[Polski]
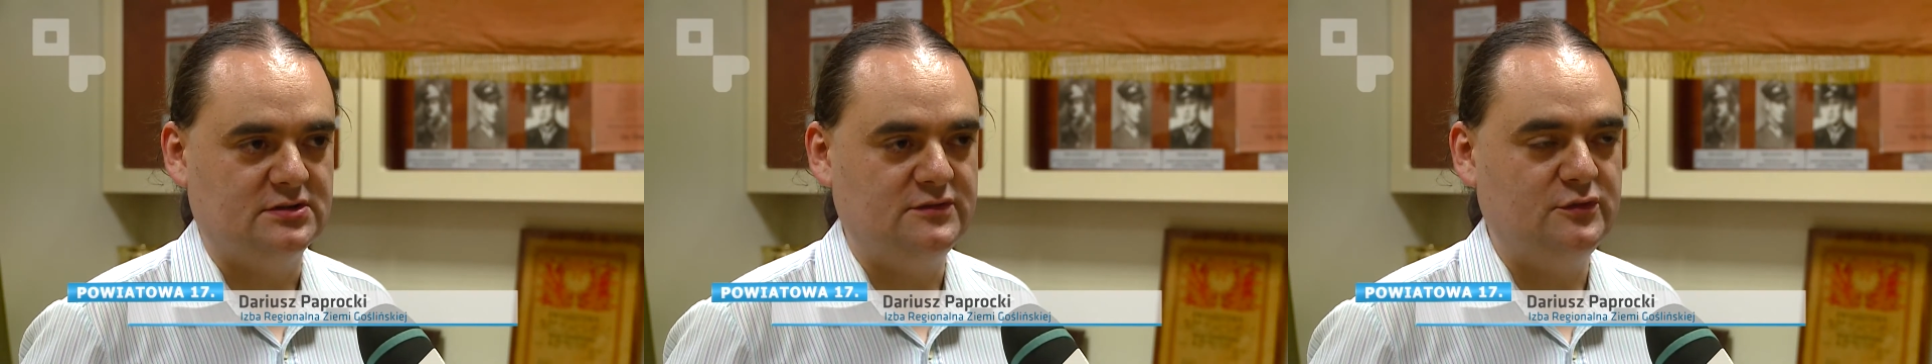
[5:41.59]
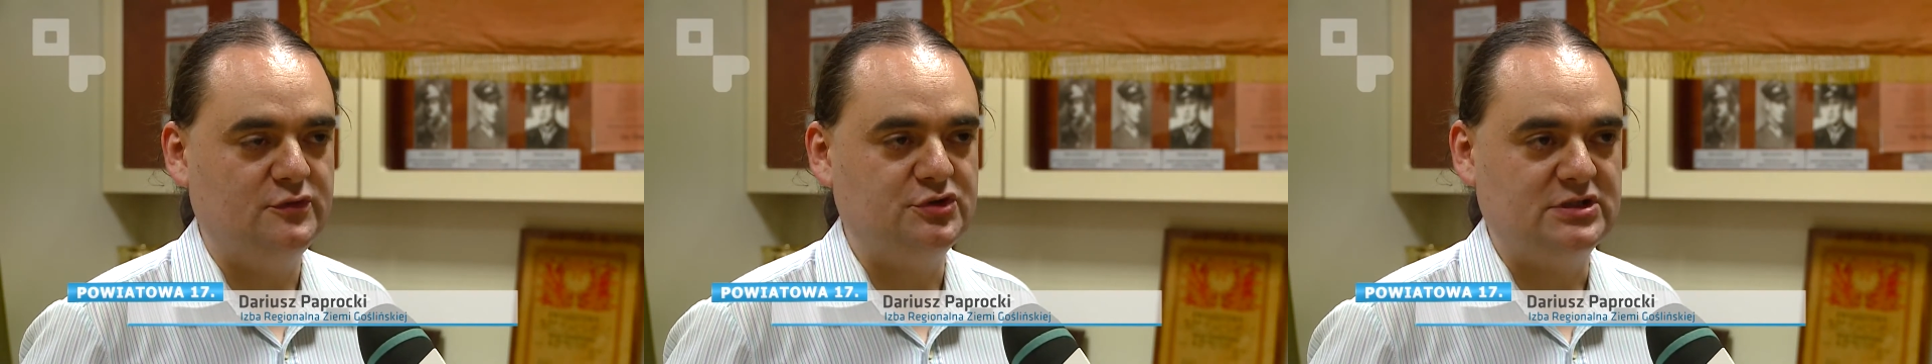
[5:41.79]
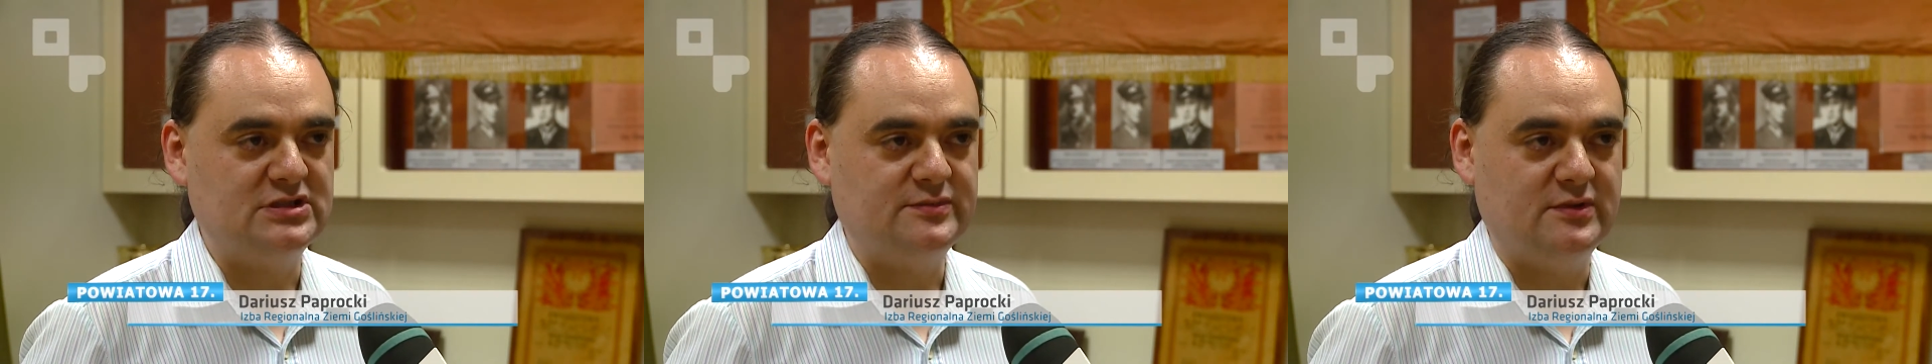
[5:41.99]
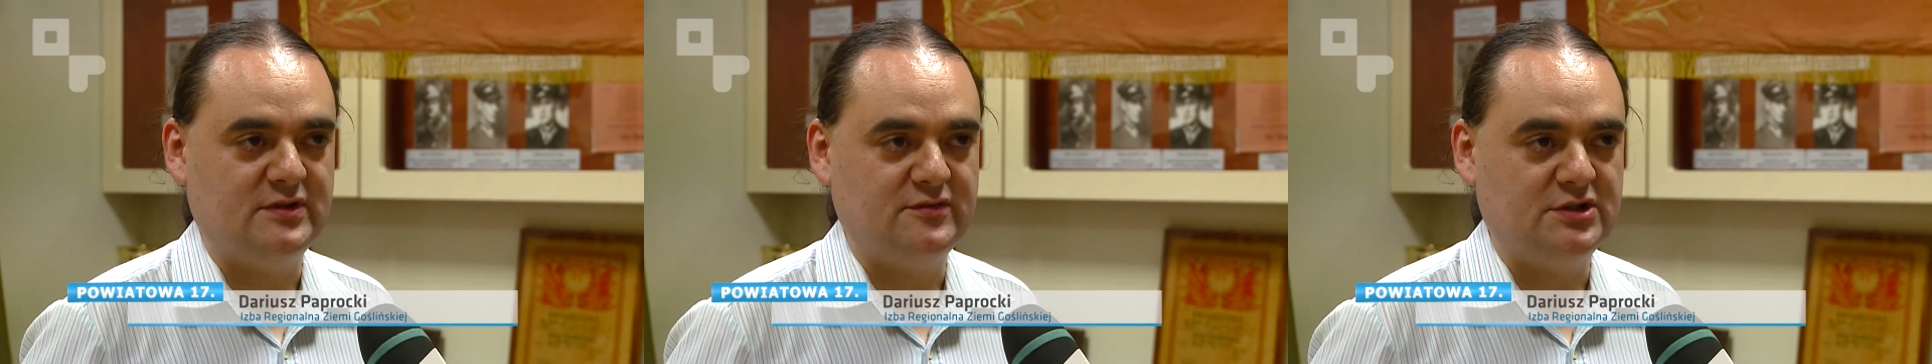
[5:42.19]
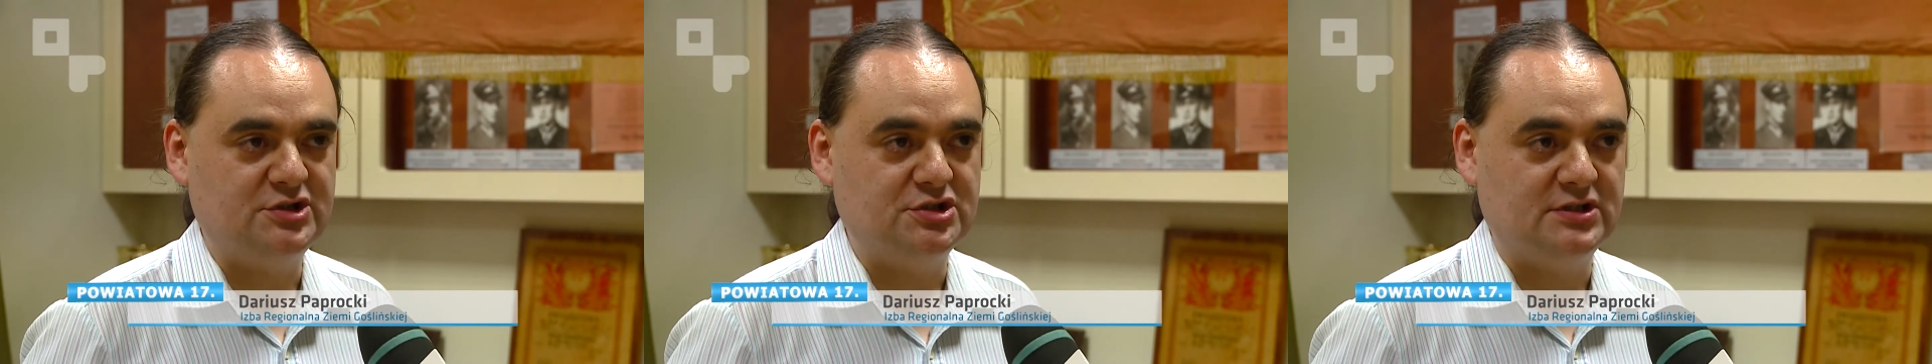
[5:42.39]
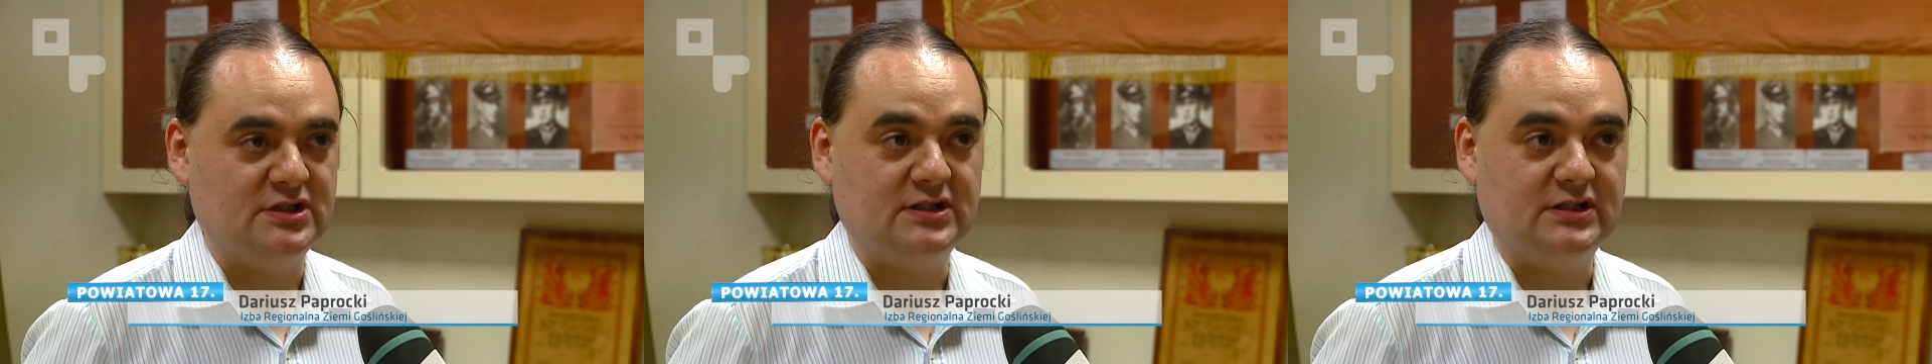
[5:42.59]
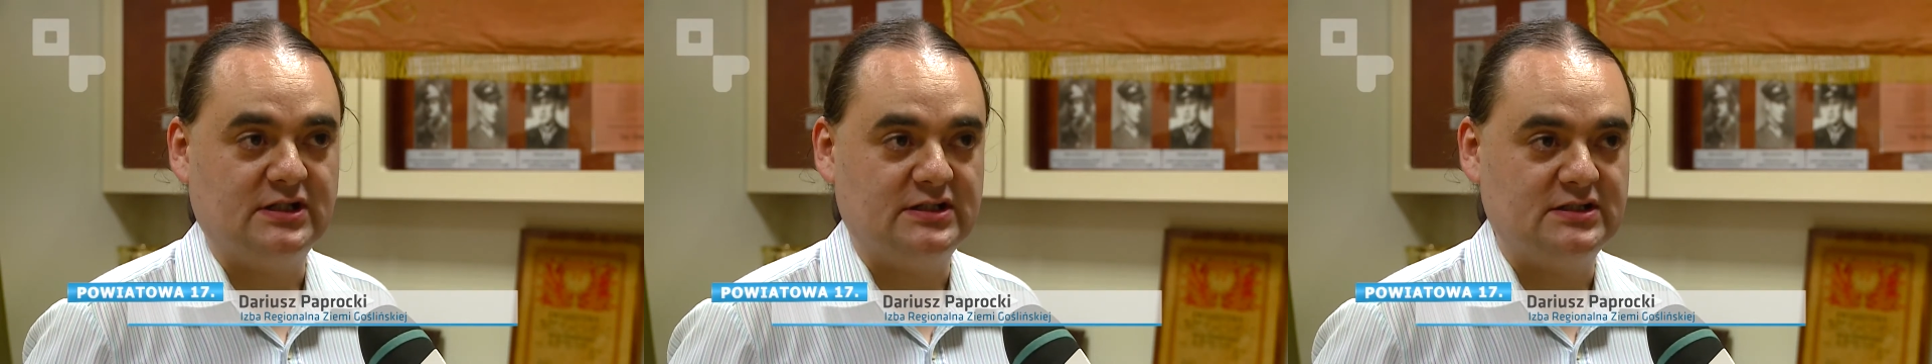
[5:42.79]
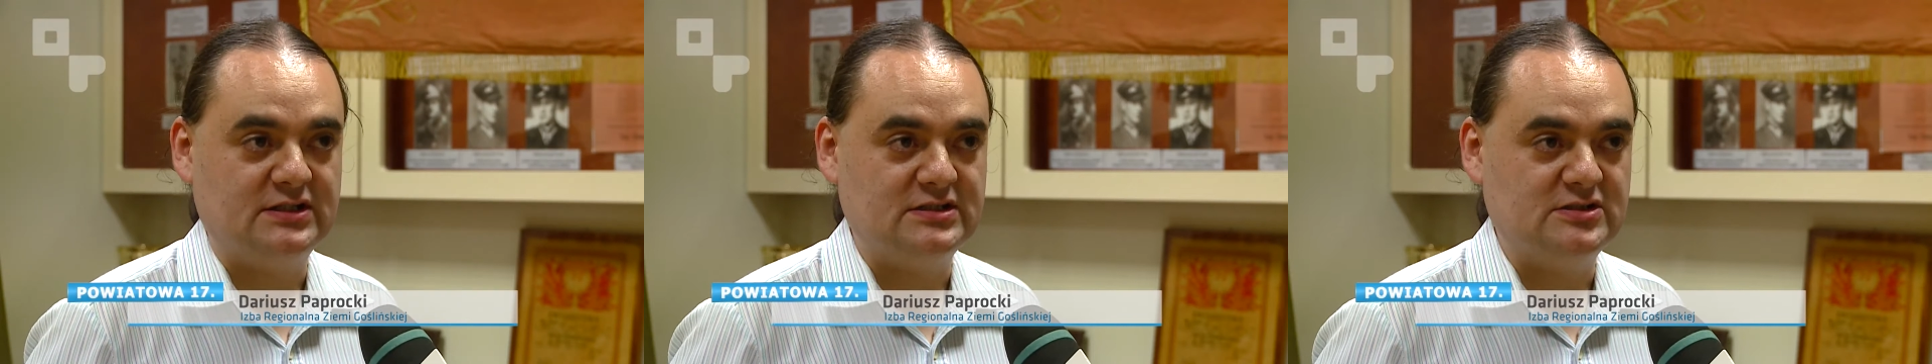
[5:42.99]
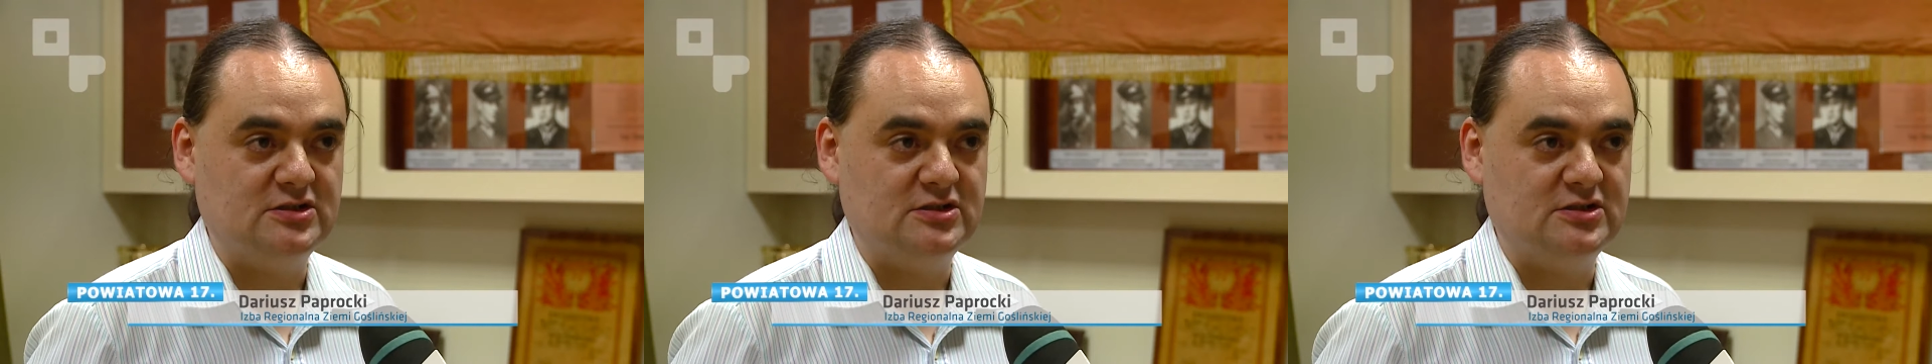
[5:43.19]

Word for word: i wówczas pojawiła się na kartach